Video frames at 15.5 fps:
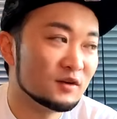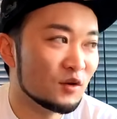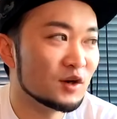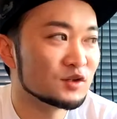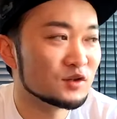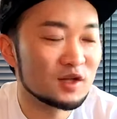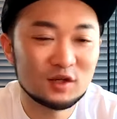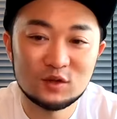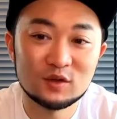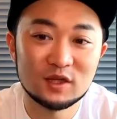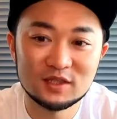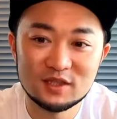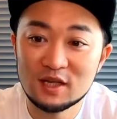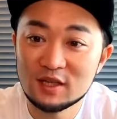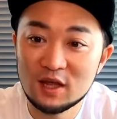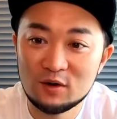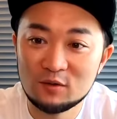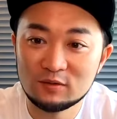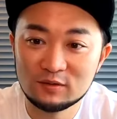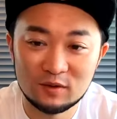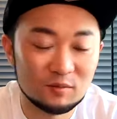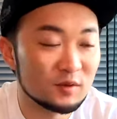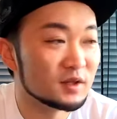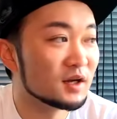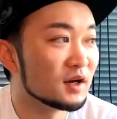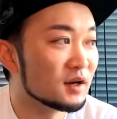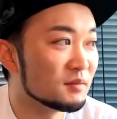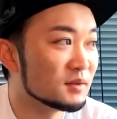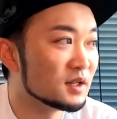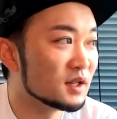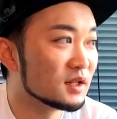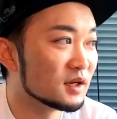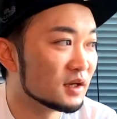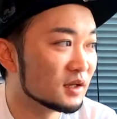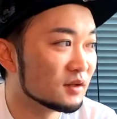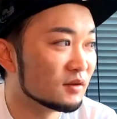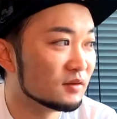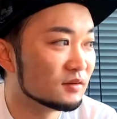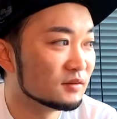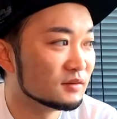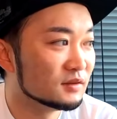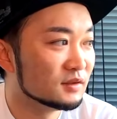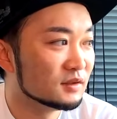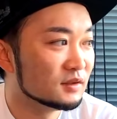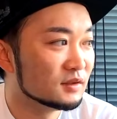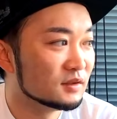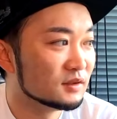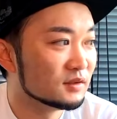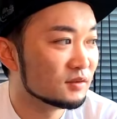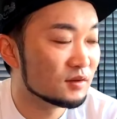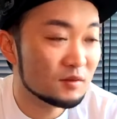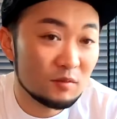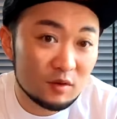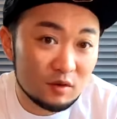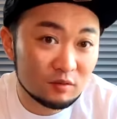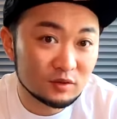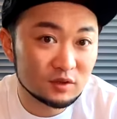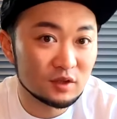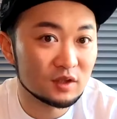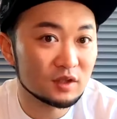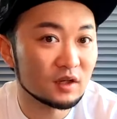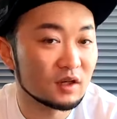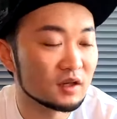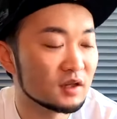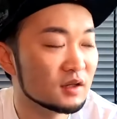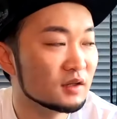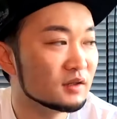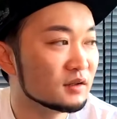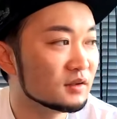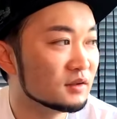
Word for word: 怖そうな人たちなんだろうと思いながら見ててんけど、俺もう一個後ろやったからね。